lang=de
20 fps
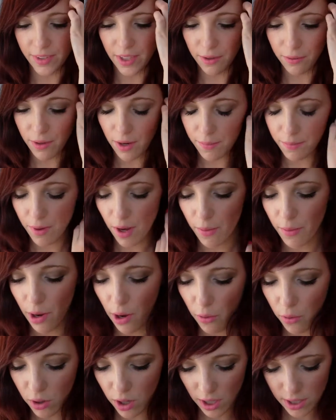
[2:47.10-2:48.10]
Gefällt mir
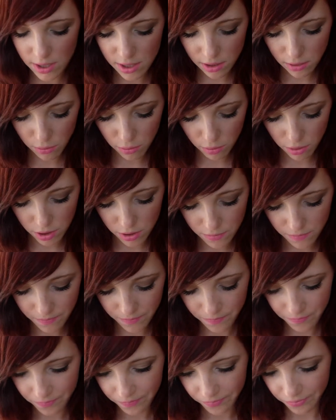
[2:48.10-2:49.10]
aber auch ganz gut.
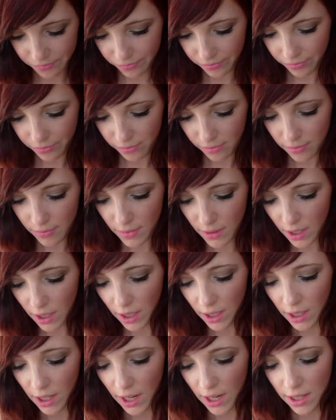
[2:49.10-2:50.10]

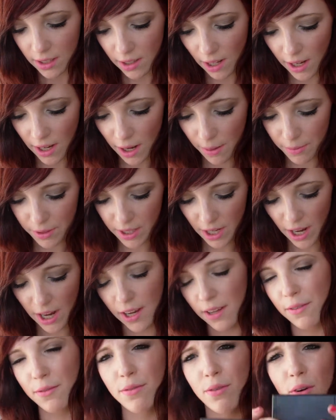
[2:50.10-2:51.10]
Dann habe ich einen